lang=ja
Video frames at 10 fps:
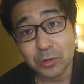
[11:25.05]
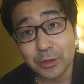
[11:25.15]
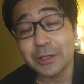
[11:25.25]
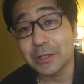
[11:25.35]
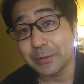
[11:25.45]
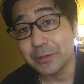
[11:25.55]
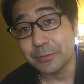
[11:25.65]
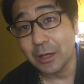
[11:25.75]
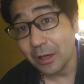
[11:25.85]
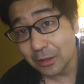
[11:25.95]
供何に来ます
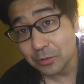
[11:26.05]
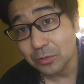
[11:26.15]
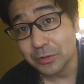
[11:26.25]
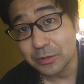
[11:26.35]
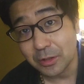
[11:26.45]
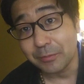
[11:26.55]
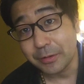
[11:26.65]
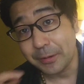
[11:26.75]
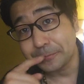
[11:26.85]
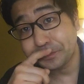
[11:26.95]
ああ、そうですか。み
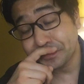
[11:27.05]
たいな。